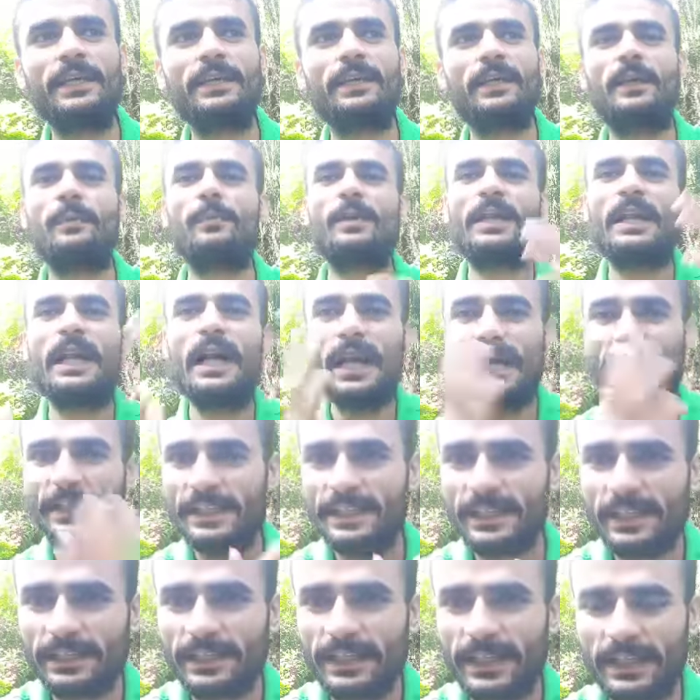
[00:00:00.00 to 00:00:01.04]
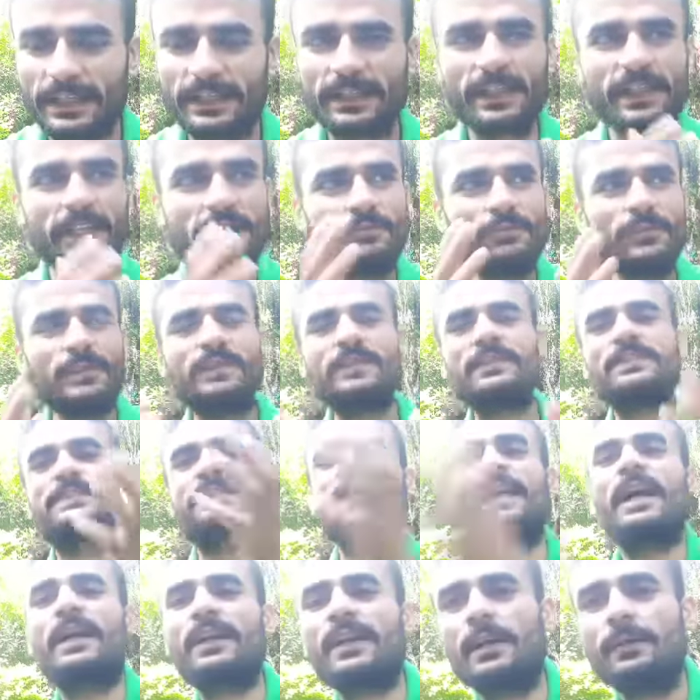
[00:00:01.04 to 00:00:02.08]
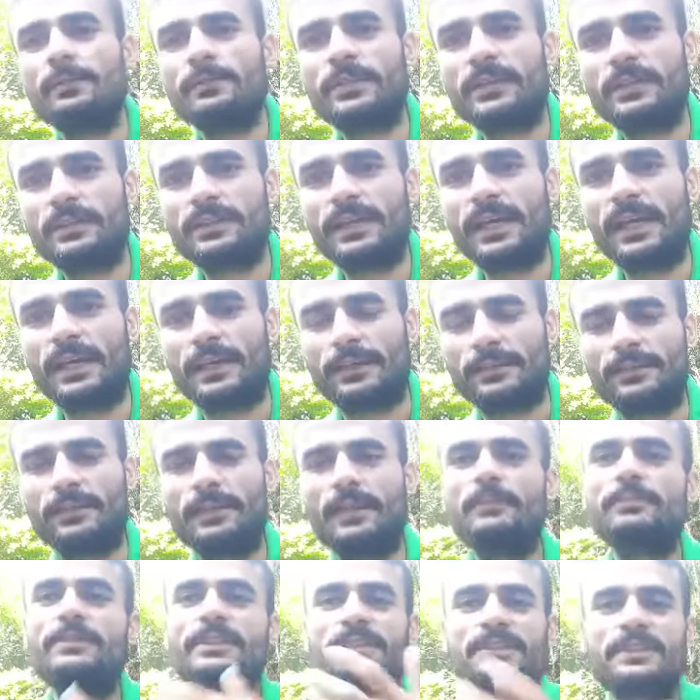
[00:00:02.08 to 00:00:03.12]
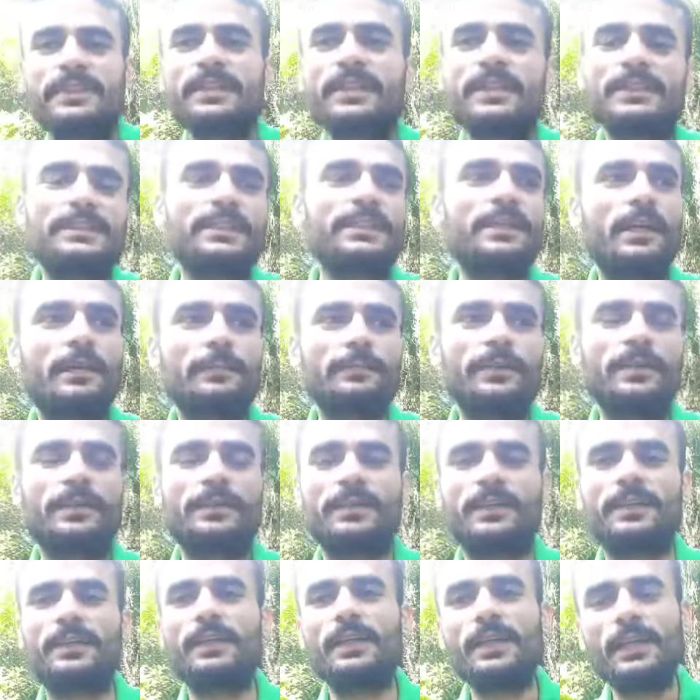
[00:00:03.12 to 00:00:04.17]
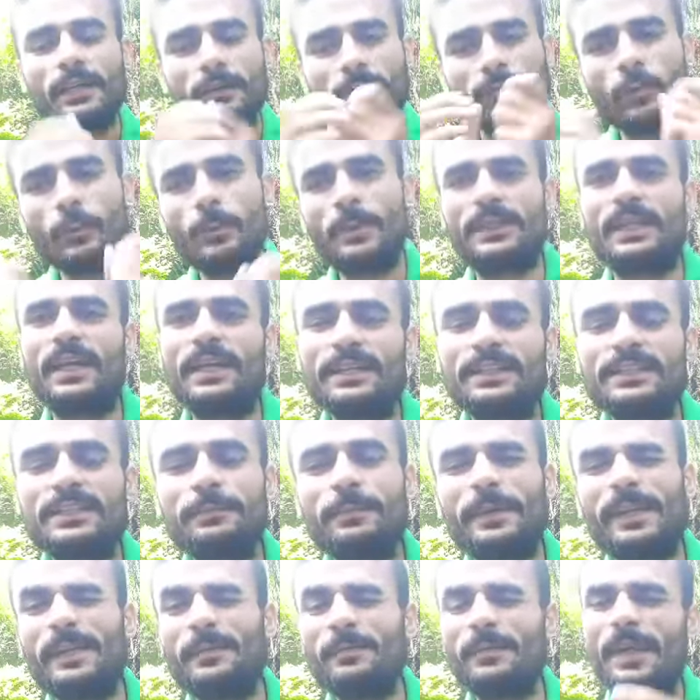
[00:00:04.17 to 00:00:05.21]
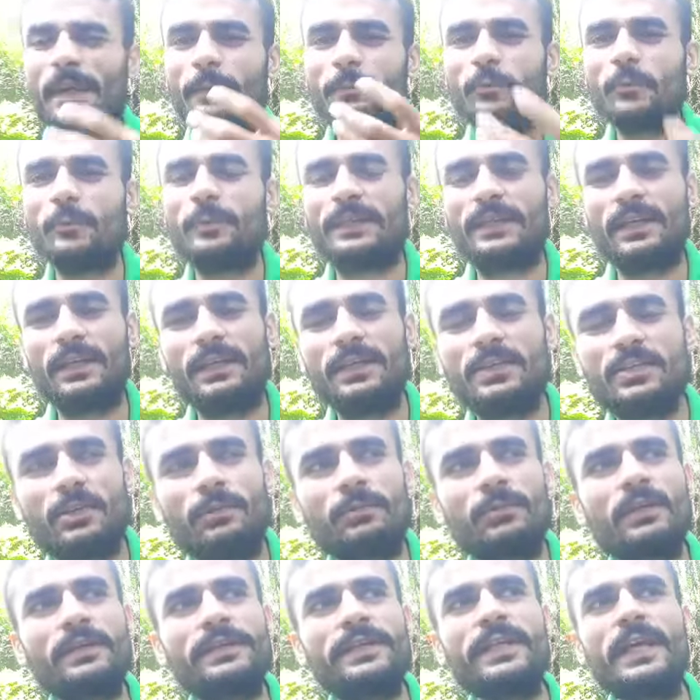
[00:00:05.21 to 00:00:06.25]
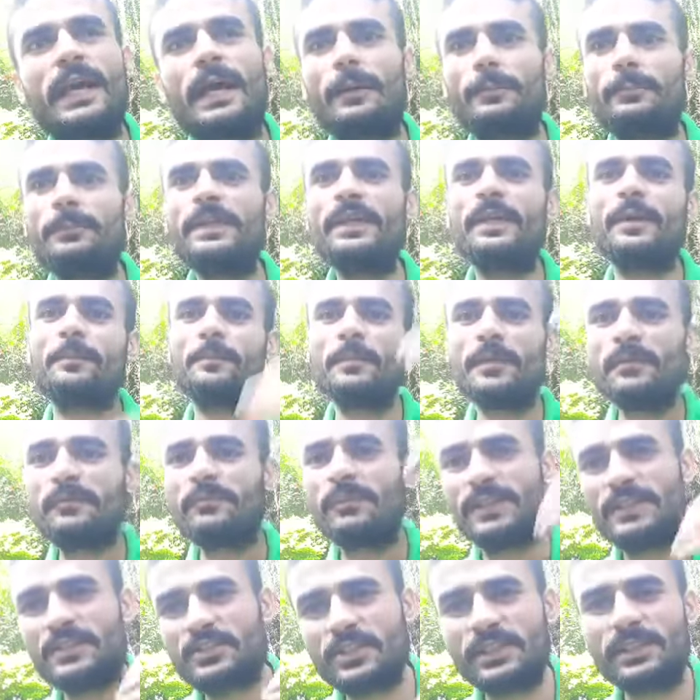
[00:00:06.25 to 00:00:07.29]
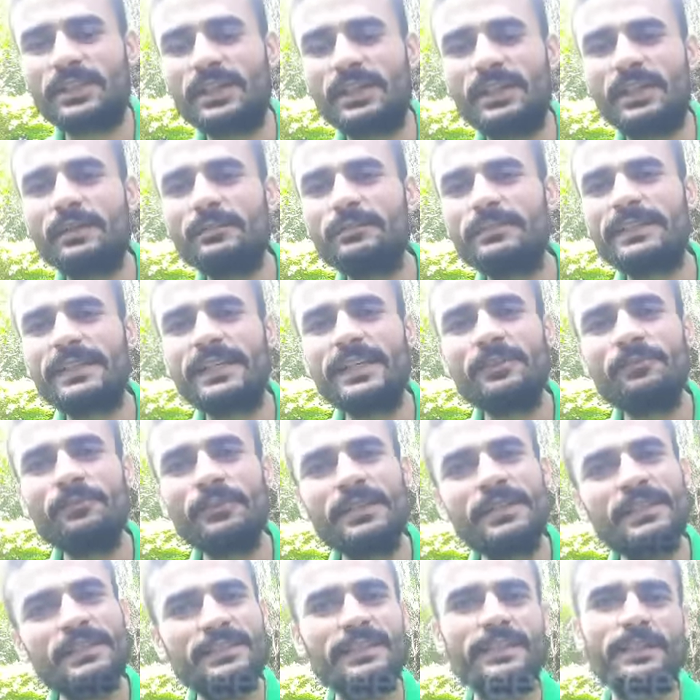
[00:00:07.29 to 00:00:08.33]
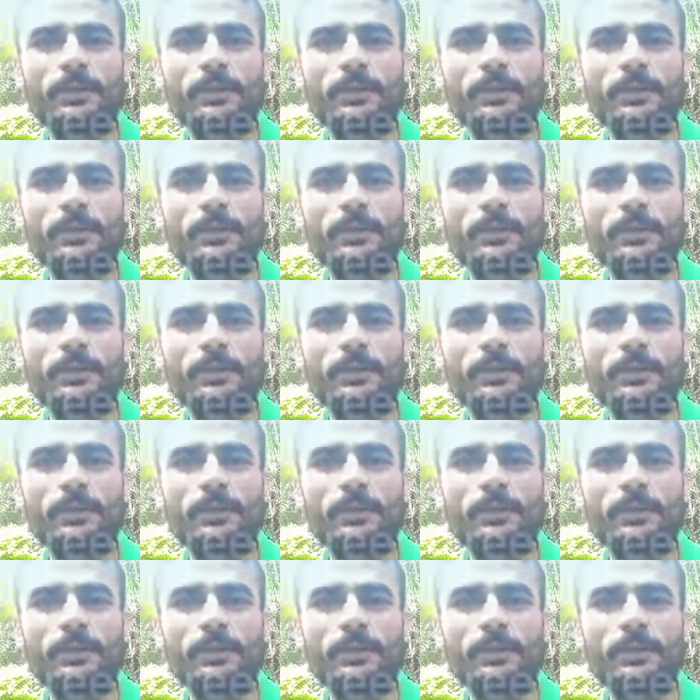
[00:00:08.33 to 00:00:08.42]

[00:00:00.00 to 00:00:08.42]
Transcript: यार हमारा आइडिया क्या है ग्रीन फिटनेस क्या काम करता है हम किस तरीके से काम करते हैं वो बताने से पहले मैं आपको बताना चाहूँगा कि हमने अपने वेंचर का नाम ग्रीन फिटनेस